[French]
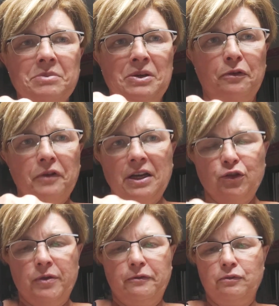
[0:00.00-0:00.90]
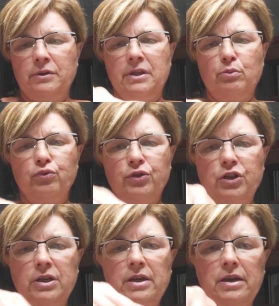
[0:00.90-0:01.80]
mais en vrai, je vais vous le
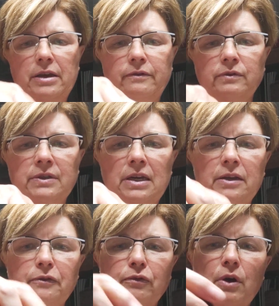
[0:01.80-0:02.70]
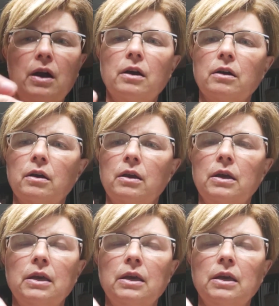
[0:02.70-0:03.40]
déboucher et vous allez voir